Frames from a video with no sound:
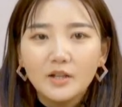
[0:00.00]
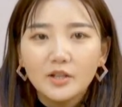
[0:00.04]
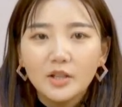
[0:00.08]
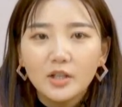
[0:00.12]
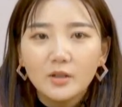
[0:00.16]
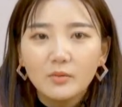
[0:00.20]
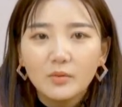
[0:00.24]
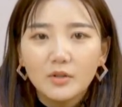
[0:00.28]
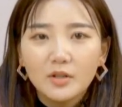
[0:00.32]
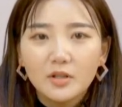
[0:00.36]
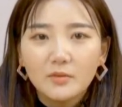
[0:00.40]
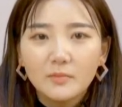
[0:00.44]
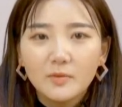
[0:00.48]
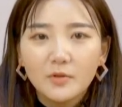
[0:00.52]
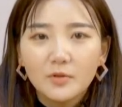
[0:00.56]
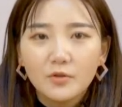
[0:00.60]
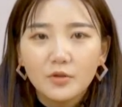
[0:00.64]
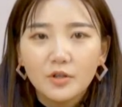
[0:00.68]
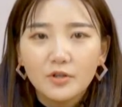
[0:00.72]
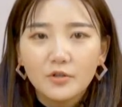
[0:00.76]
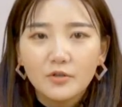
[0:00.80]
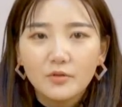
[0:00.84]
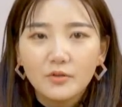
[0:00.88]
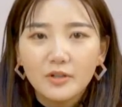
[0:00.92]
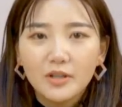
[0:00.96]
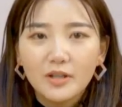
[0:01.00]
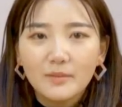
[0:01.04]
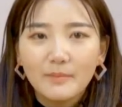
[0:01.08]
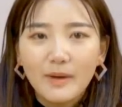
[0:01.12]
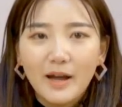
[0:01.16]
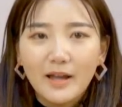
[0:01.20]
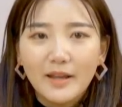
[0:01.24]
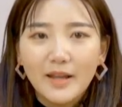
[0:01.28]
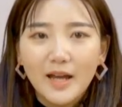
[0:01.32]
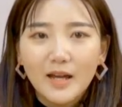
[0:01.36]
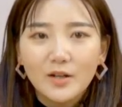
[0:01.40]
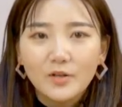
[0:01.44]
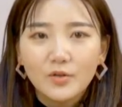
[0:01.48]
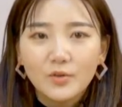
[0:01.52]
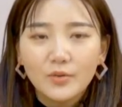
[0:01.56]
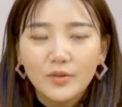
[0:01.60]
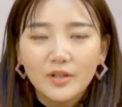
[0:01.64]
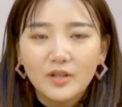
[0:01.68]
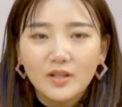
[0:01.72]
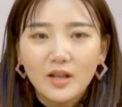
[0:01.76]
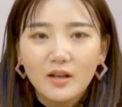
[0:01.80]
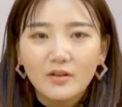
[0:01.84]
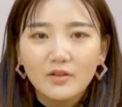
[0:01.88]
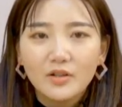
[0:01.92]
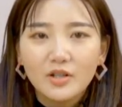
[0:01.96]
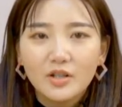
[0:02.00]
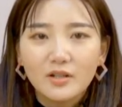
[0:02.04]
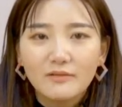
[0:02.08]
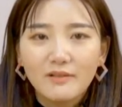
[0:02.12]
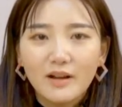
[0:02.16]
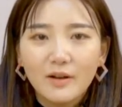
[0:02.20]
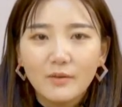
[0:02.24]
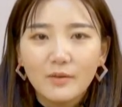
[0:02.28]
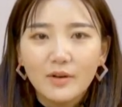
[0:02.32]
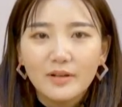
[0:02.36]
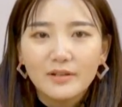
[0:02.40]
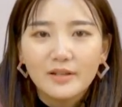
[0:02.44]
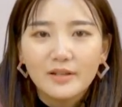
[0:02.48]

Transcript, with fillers: 听我这么说，就立马拿出一张十万块